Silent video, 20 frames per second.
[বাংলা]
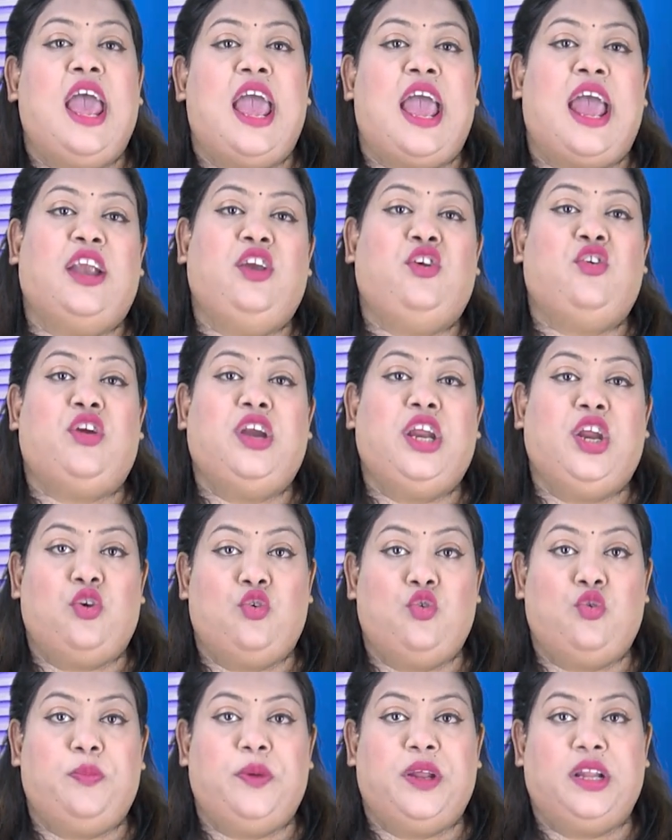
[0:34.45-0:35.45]
অ্যান্টনি
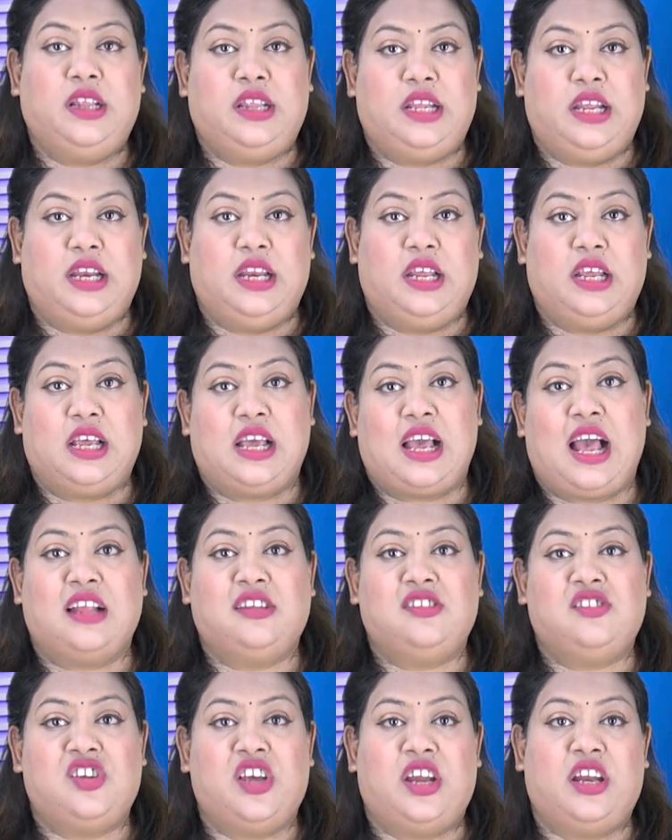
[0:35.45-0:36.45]
রুবিন তিনি কাজ
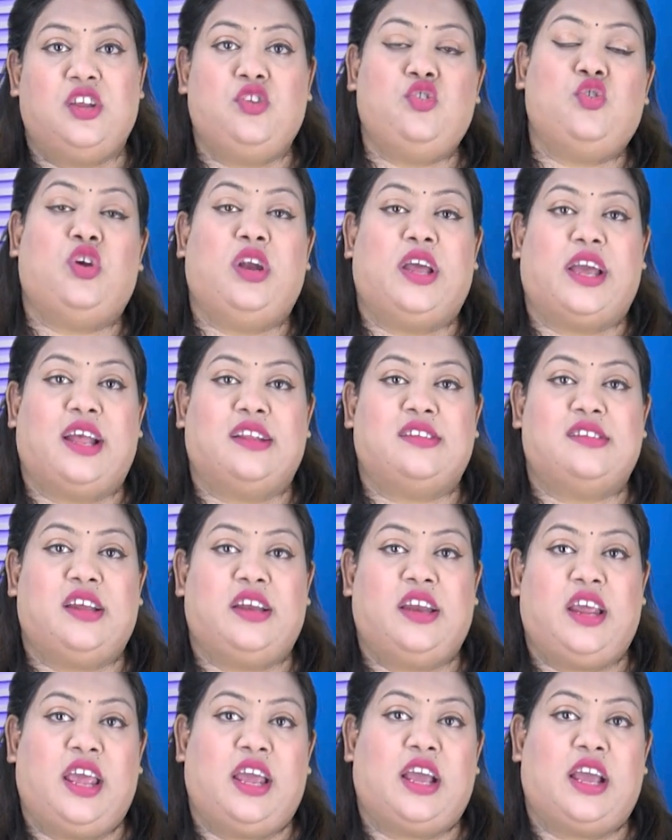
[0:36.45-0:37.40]
ছেড়ে চলে গেছেন